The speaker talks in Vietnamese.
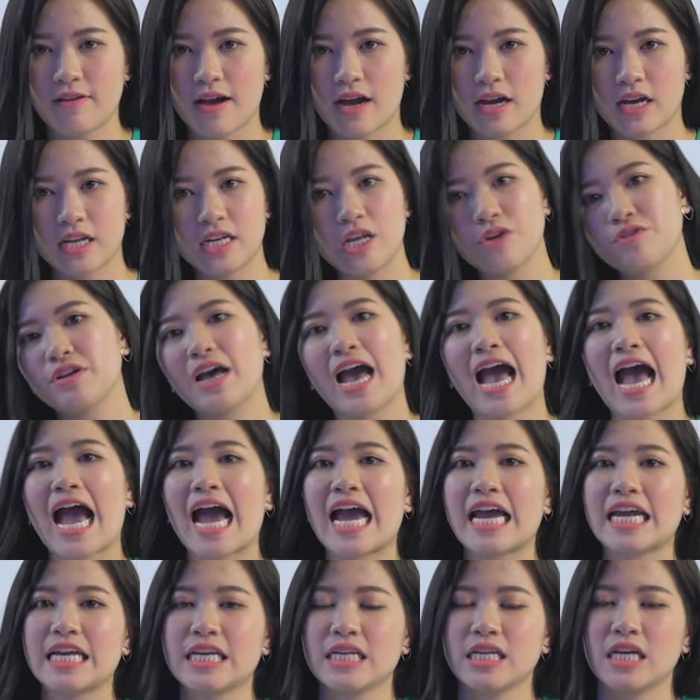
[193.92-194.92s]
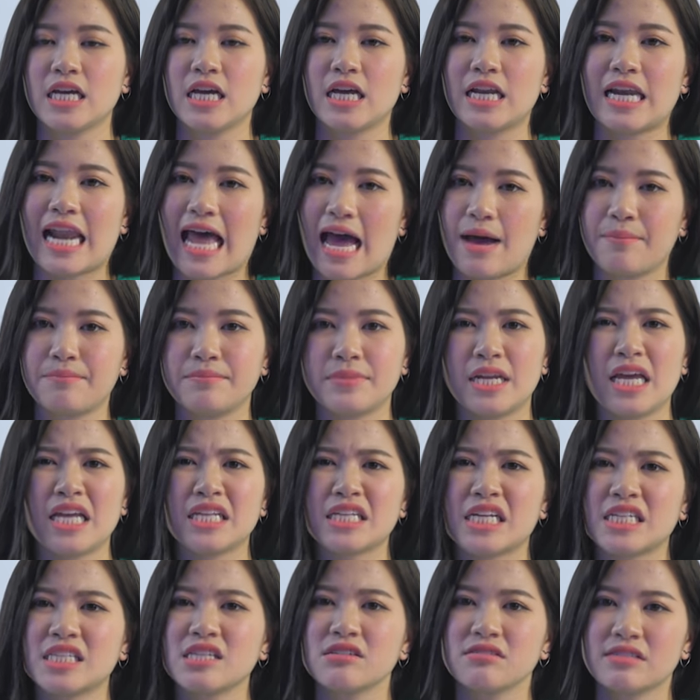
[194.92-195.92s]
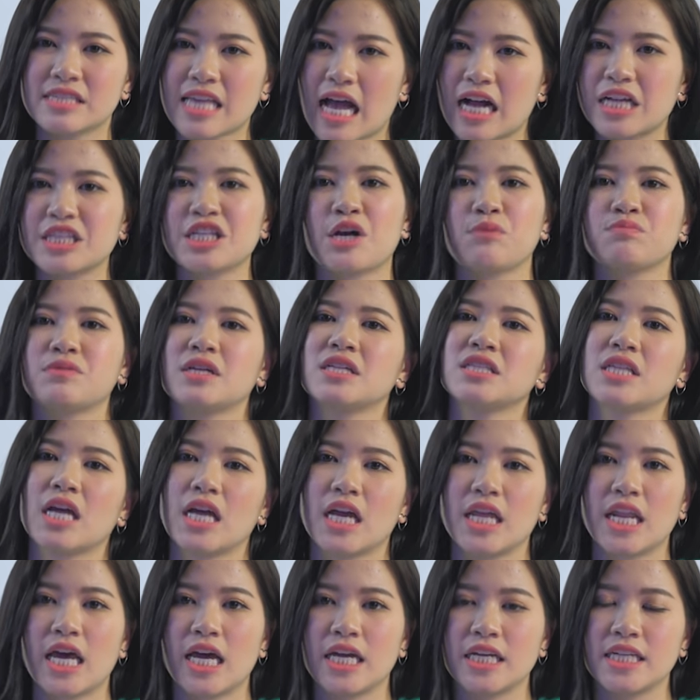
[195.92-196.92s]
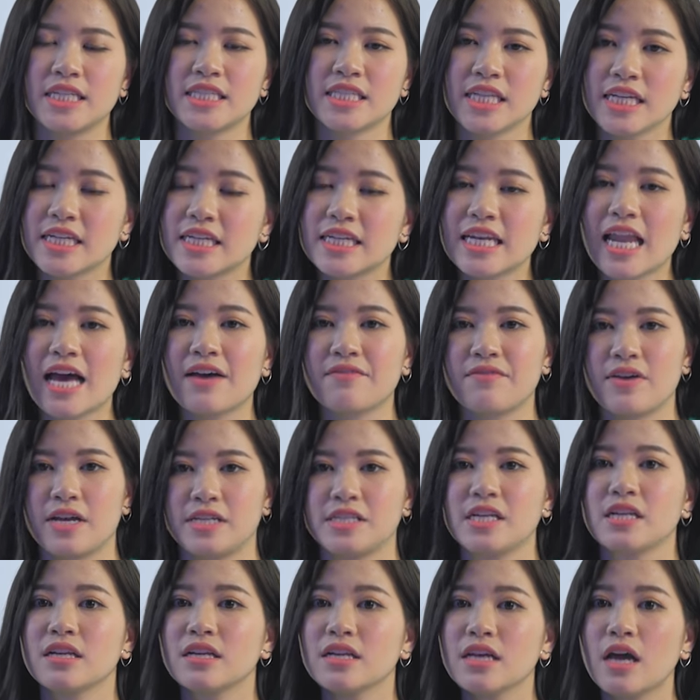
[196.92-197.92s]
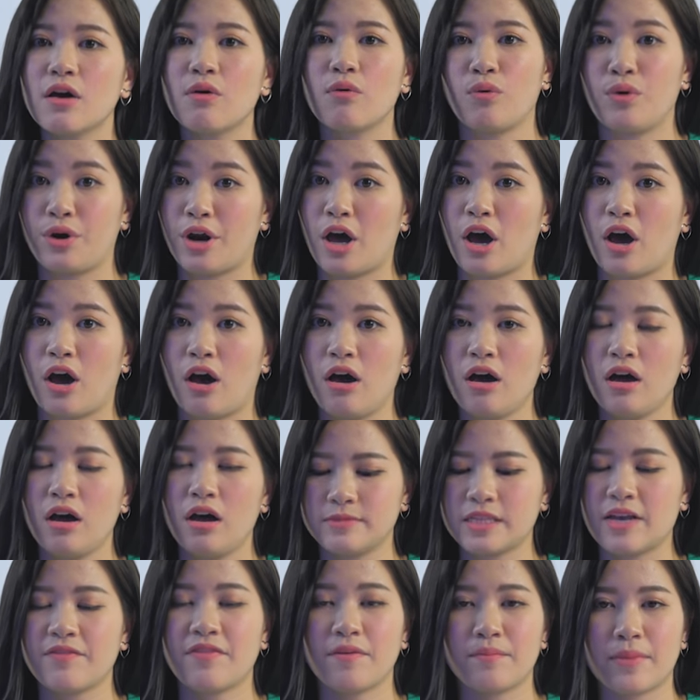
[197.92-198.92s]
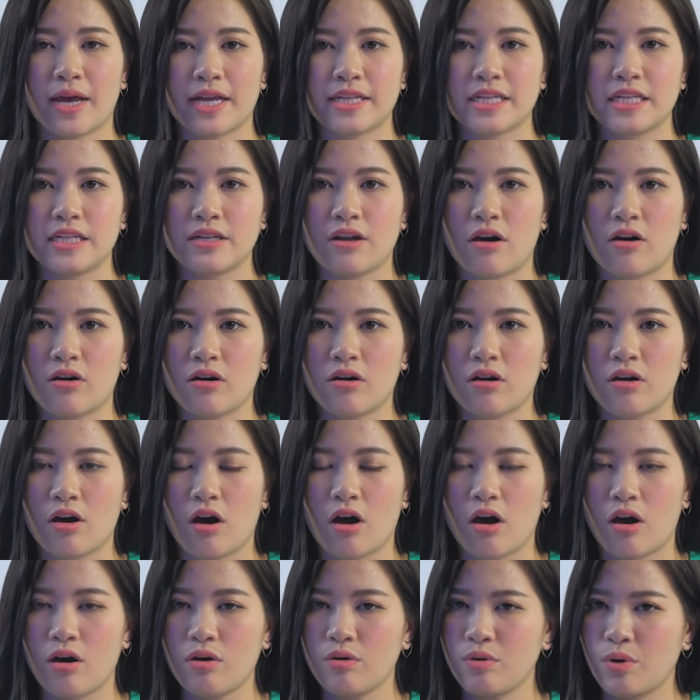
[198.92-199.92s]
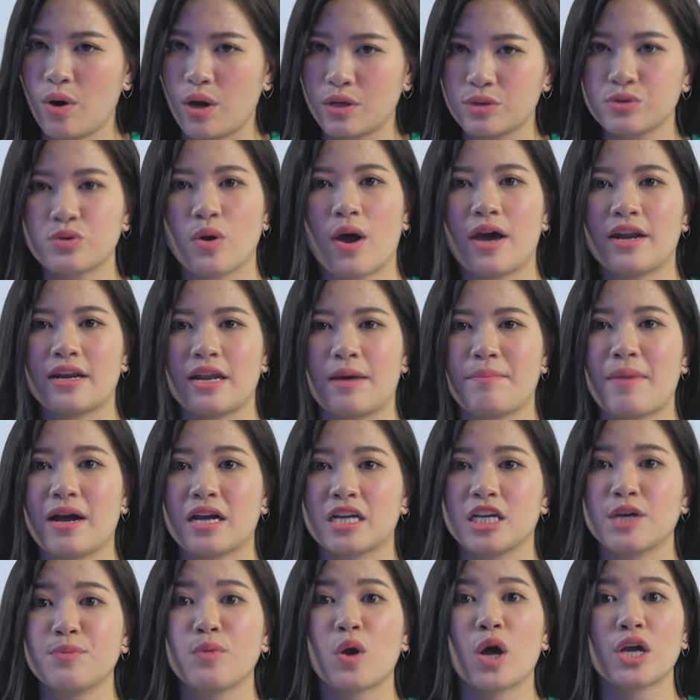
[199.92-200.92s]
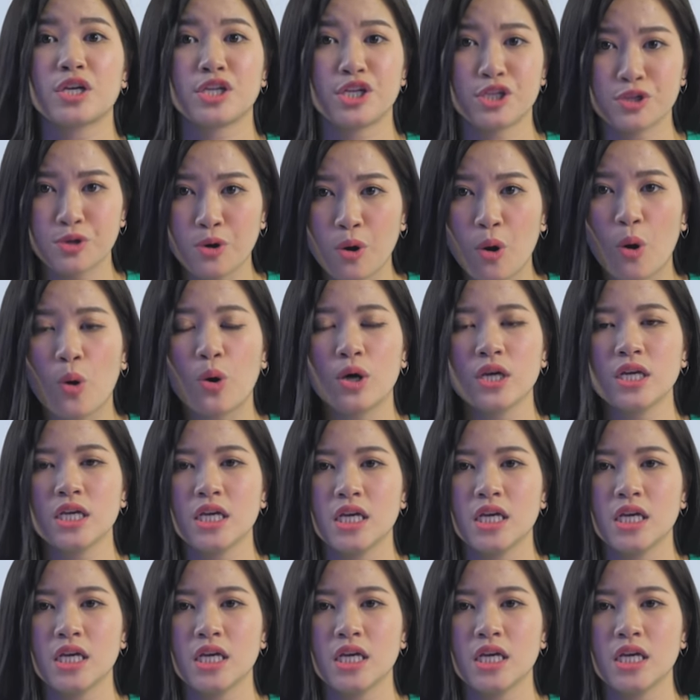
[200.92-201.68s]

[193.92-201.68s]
Và cái điều thứ hai làm nên cái sự sang trọng tinh tế đấy chính là về chất liệu của nó. Sản phẩm này thì nó có hoàn toàn là bằng kim loại nguyên khối.